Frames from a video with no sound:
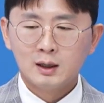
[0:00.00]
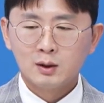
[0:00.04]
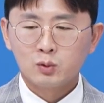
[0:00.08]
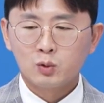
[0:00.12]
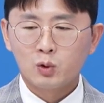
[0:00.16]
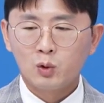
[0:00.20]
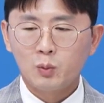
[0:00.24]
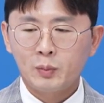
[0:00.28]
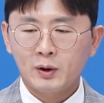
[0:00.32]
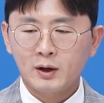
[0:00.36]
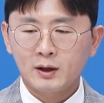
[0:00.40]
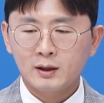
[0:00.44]

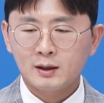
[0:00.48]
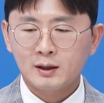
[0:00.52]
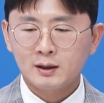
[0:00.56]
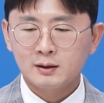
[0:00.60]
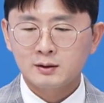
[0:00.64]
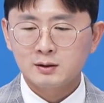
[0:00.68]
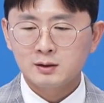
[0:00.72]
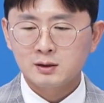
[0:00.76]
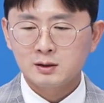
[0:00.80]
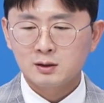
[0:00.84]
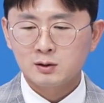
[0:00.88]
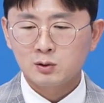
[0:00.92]
돌파에
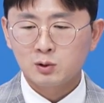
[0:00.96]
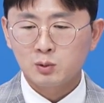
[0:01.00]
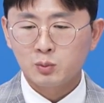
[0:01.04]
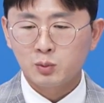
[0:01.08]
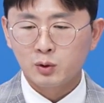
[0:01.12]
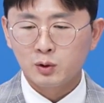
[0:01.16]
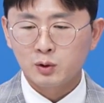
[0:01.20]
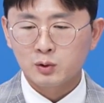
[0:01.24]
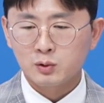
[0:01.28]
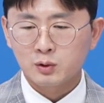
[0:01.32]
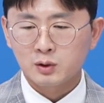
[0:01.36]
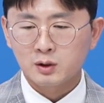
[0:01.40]
대한 의지를
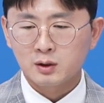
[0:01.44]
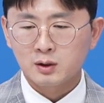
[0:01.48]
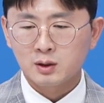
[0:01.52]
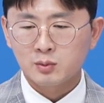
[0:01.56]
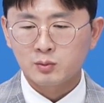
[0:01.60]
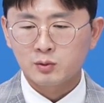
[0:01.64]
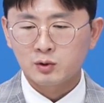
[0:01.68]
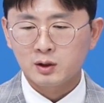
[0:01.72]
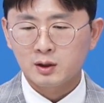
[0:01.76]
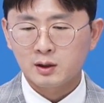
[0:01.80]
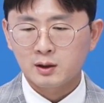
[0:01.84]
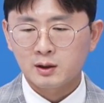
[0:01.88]
보여줬기
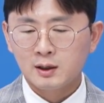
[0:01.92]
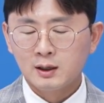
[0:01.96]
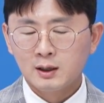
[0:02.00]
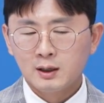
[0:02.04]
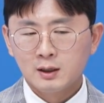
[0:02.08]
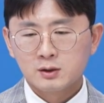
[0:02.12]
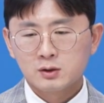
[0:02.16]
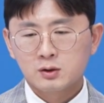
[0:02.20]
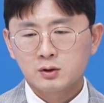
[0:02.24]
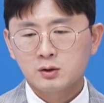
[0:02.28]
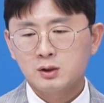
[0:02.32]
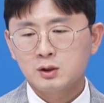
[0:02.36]
때문에
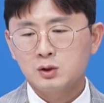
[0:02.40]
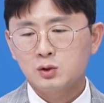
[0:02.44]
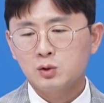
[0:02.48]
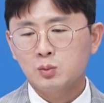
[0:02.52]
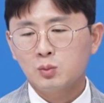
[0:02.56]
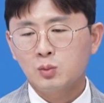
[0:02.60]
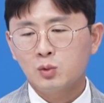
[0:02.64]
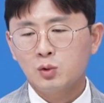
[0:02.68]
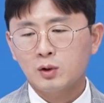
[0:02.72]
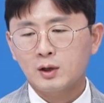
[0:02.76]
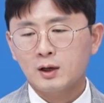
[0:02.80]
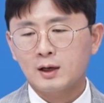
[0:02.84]
저는 이
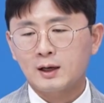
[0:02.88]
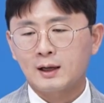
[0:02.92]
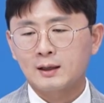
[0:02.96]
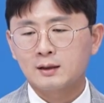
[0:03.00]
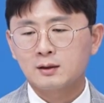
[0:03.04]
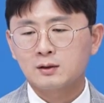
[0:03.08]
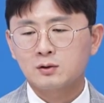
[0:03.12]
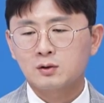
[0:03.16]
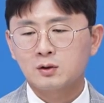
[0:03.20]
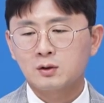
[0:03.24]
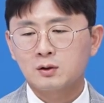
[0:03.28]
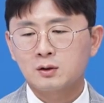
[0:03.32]
종목의
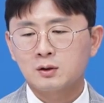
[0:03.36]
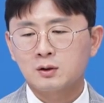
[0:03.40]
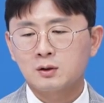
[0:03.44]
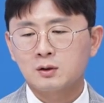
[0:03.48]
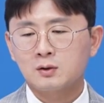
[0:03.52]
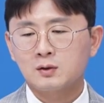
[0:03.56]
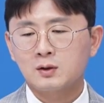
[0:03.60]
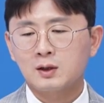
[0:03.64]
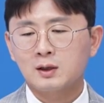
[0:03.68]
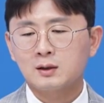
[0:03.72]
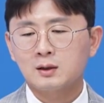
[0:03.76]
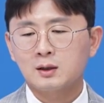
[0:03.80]

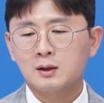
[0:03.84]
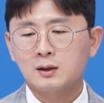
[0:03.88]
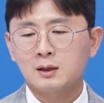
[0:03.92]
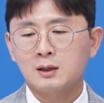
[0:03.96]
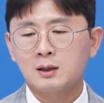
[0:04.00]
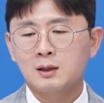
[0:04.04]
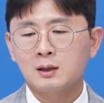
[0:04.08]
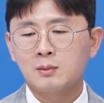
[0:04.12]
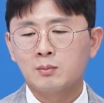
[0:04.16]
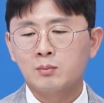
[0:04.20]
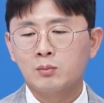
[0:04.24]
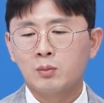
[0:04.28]
가능성은
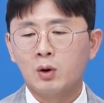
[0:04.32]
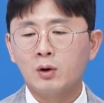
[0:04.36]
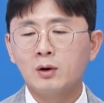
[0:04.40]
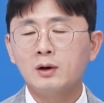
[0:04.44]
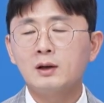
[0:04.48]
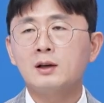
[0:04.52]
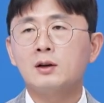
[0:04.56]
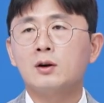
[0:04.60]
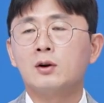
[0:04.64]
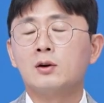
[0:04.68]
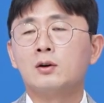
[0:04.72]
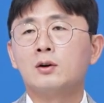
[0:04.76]
상당히
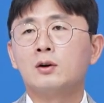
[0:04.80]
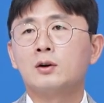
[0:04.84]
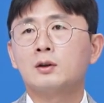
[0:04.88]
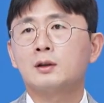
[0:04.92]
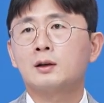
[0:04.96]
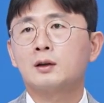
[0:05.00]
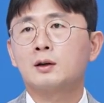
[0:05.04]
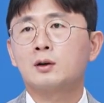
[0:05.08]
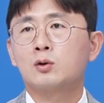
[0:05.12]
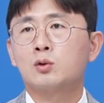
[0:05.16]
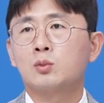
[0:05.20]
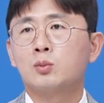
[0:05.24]
멀리 열려
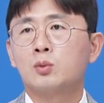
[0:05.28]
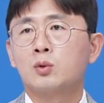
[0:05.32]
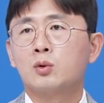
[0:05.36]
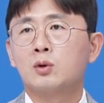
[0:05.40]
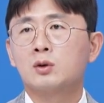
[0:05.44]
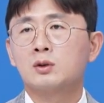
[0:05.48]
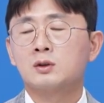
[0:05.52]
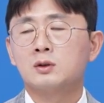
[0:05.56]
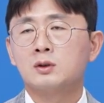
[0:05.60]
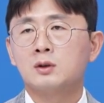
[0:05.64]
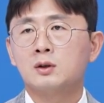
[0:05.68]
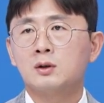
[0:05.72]
있다라고
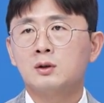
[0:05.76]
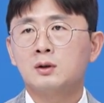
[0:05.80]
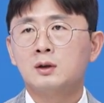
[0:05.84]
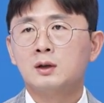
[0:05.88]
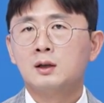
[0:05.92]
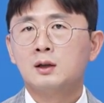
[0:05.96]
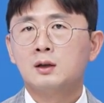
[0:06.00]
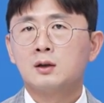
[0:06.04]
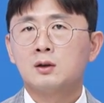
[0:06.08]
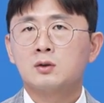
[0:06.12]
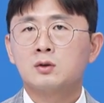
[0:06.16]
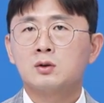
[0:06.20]
보거든요.
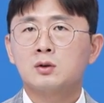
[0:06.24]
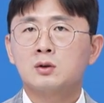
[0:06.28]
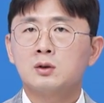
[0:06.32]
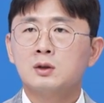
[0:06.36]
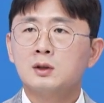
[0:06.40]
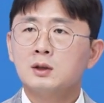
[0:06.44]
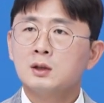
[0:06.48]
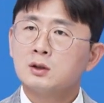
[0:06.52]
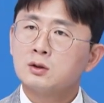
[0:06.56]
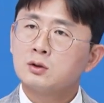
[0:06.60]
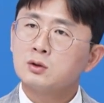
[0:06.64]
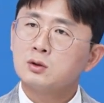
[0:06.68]
그래서
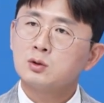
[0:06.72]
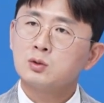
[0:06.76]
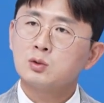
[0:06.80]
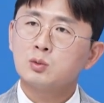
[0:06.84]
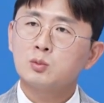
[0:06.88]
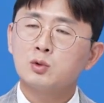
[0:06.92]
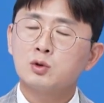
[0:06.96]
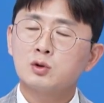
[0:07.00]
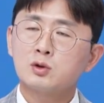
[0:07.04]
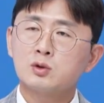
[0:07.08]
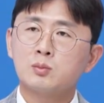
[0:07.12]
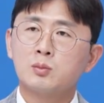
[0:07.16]
저는 이
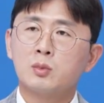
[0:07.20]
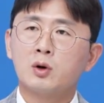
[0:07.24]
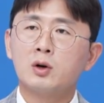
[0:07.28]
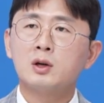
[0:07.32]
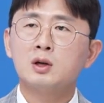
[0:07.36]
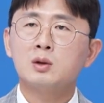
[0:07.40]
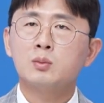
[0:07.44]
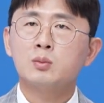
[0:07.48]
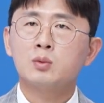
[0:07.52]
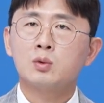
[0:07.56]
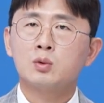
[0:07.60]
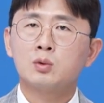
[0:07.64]
종목을 좀 멀리
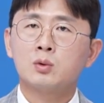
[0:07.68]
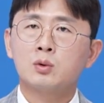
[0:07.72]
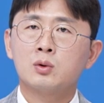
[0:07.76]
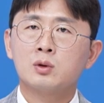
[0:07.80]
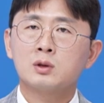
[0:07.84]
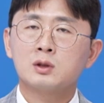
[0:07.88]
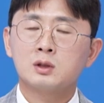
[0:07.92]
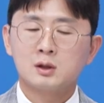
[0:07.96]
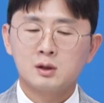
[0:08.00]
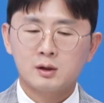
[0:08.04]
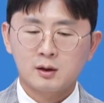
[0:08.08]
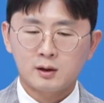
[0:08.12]
멀리
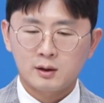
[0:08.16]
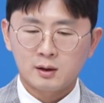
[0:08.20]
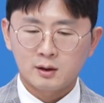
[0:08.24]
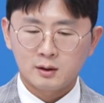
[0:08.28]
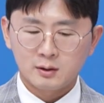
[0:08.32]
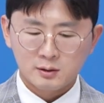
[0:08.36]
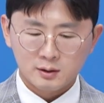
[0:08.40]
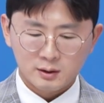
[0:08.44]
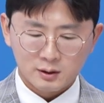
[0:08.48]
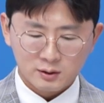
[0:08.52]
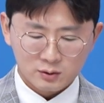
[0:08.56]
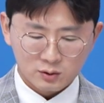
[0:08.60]
보고 길게
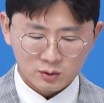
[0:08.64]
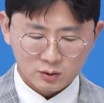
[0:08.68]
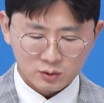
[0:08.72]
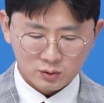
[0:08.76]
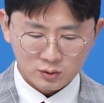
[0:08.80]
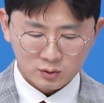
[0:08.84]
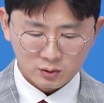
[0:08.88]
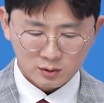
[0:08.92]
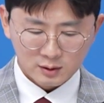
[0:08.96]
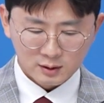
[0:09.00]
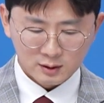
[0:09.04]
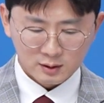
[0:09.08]
대응을
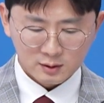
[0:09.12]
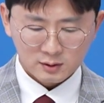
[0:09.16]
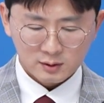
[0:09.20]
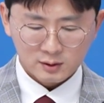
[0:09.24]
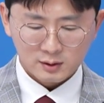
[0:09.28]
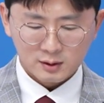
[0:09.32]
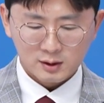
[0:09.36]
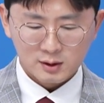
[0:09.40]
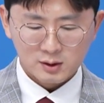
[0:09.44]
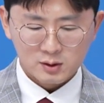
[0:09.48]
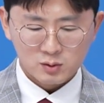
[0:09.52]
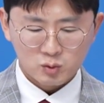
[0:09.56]
하셔도
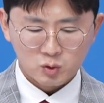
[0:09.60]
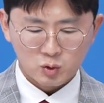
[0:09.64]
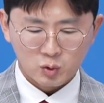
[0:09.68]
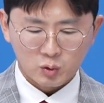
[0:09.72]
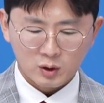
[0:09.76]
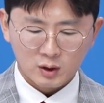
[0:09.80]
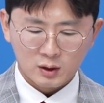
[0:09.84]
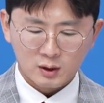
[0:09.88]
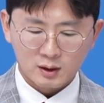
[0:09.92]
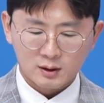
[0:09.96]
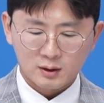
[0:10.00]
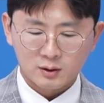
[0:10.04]
상당히 좀
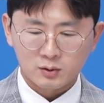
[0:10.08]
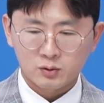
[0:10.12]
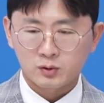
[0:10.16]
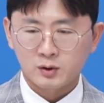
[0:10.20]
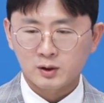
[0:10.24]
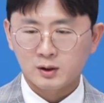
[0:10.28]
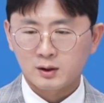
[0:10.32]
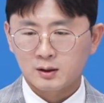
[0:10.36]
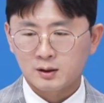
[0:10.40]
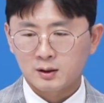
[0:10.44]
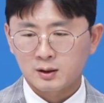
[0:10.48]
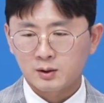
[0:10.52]
좋겠다라고
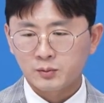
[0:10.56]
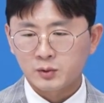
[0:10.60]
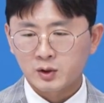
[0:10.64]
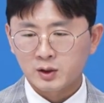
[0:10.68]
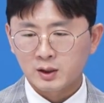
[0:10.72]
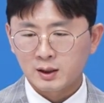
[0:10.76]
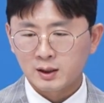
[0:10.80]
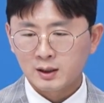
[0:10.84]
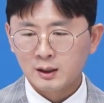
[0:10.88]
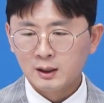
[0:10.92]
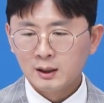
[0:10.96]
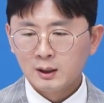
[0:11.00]
생각을
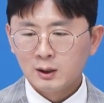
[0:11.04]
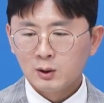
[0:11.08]
합니다.